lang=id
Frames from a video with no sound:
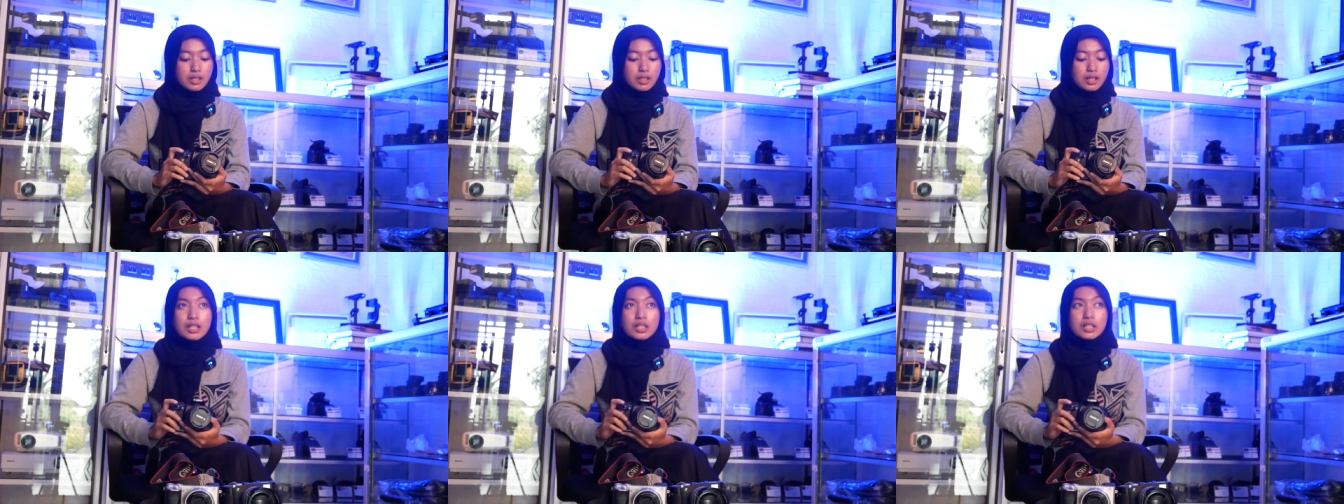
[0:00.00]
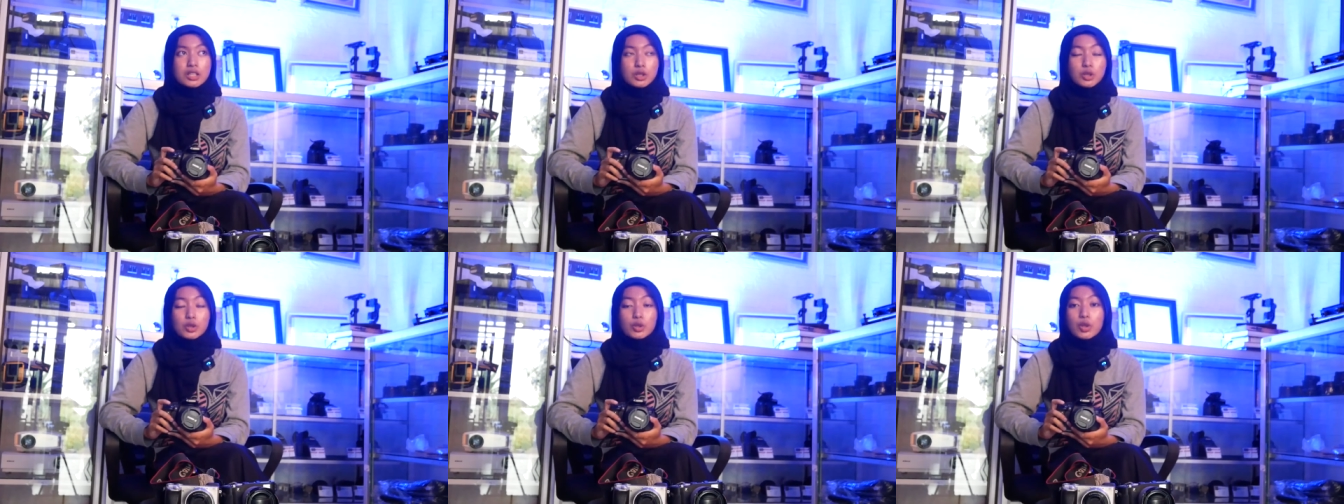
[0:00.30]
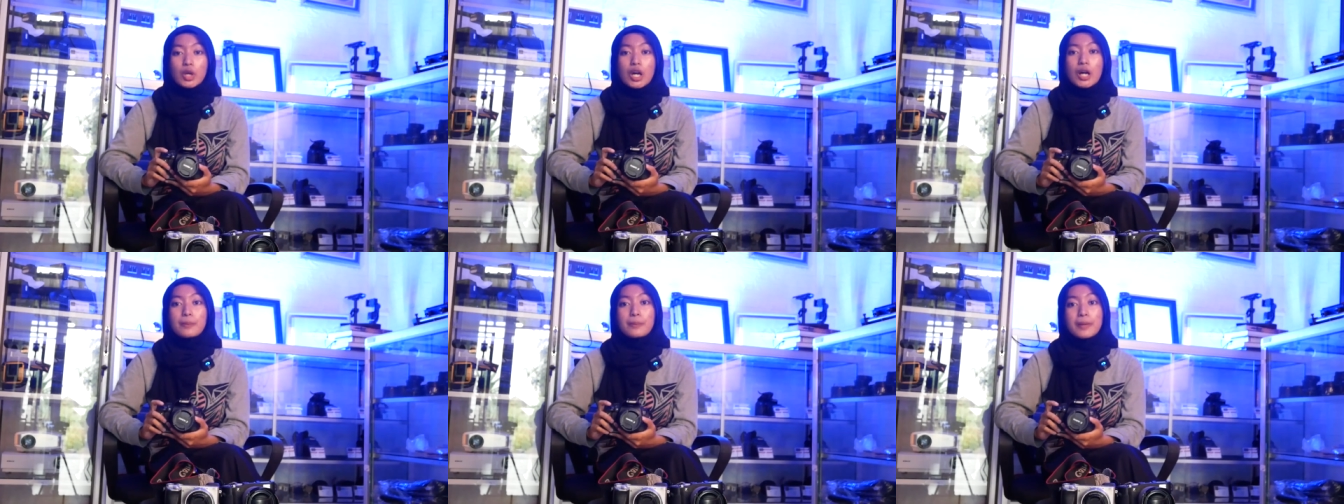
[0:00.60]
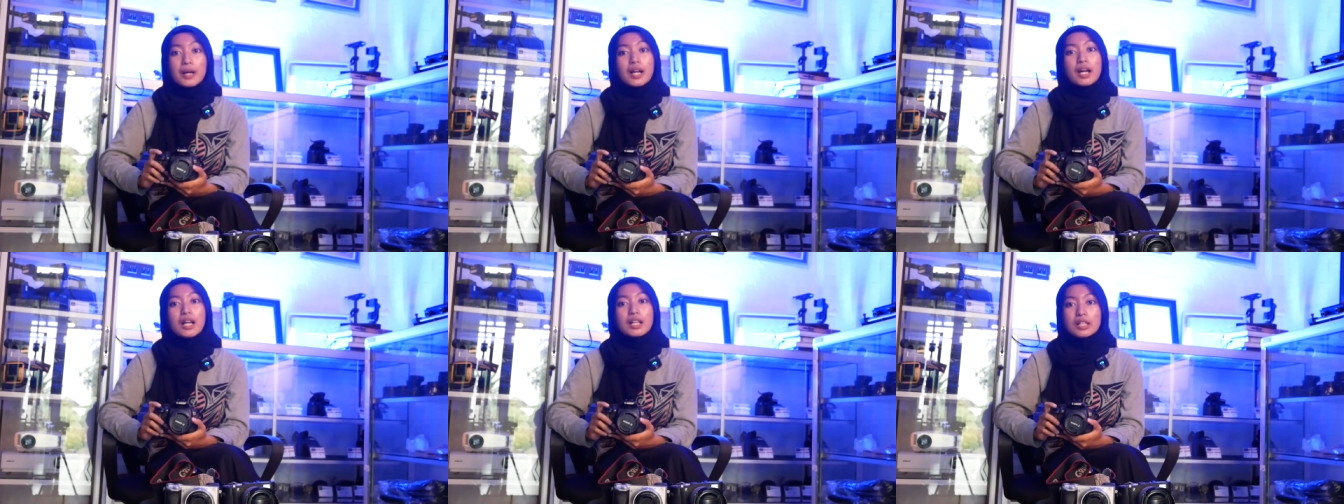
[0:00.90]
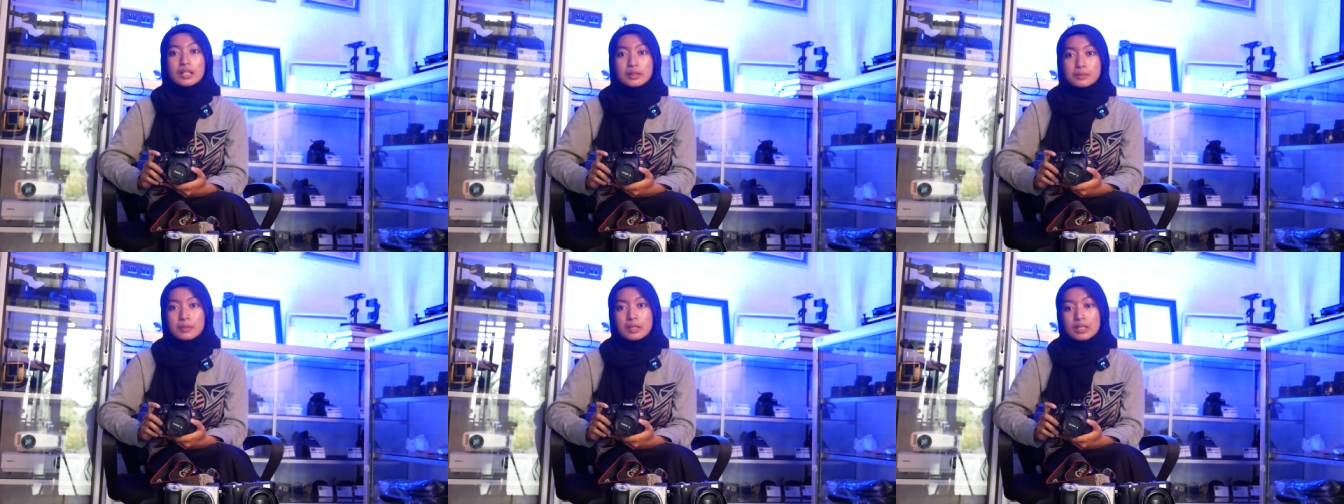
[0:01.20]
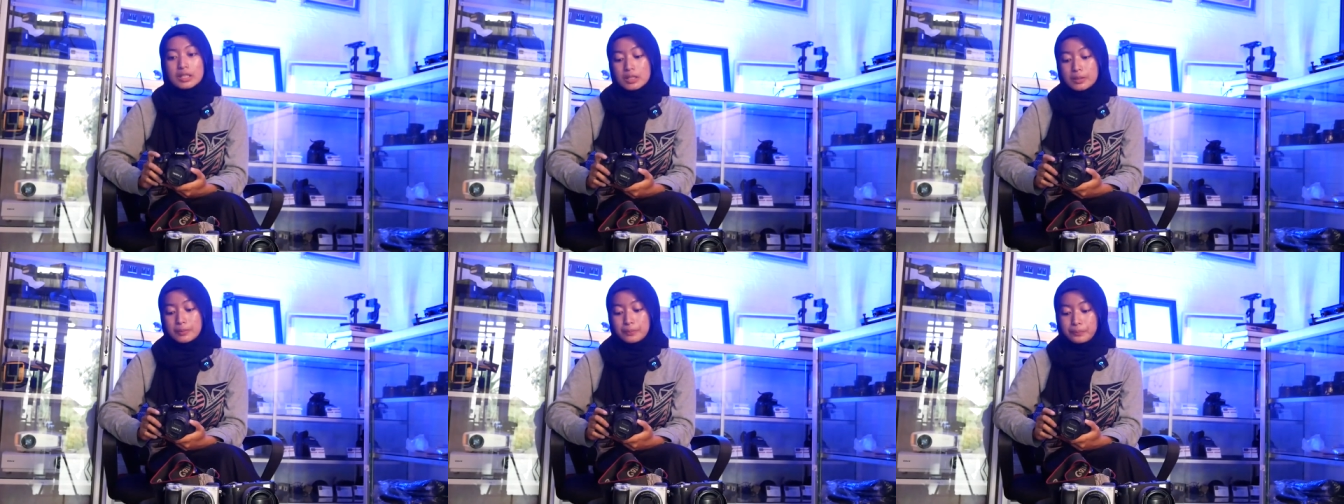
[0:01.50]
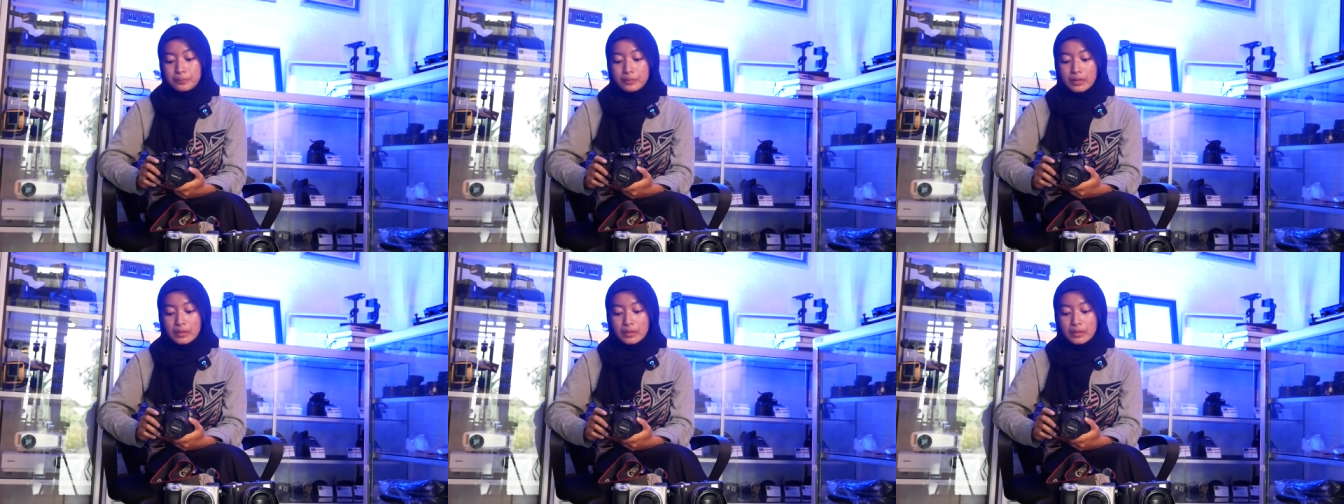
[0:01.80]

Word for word: dan di toko apa kalian beli.